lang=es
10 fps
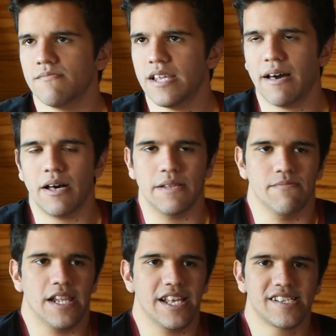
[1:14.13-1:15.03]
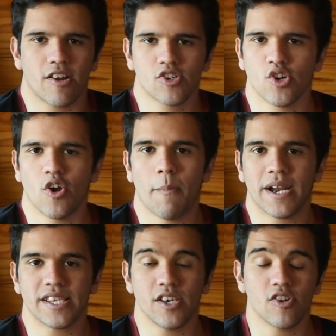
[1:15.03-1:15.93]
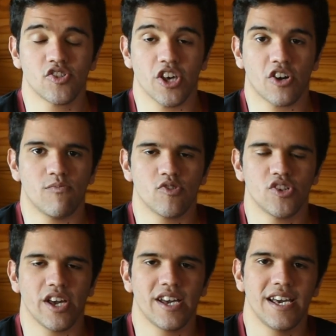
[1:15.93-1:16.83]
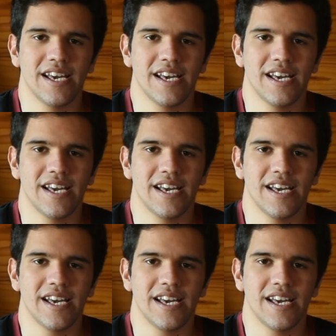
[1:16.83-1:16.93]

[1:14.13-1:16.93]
nada, del desarrollo de los partidos y de cómo se,